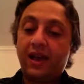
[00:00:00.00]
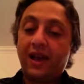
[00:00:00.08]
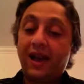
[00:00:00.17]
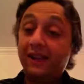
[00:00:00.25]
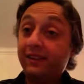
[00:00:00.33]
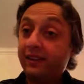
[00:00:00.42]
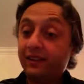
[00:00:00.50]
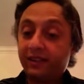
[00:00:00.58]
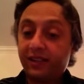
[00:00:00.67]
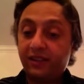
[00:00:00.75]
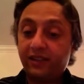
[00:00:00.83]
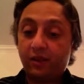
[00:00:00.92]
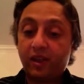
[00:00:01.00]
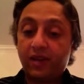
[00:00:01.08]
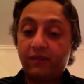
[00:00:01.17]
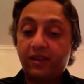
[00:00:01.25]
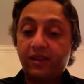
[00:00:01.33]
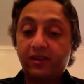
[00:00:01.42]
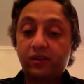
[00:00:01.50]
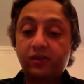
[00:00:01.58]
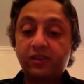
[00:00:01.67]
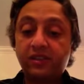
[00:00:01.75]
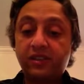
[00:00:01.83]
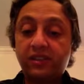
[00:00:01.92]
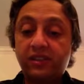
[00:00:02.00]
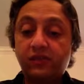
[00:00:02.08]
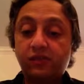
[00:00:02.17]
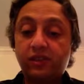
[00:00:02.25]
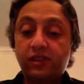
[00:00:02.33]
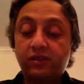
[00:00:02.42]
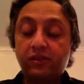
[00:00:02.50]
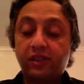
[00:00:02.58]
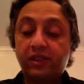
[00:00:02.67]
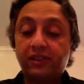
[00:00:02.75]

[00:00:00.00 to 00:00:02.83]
Altri 30 ulema del Consiglio sunnito di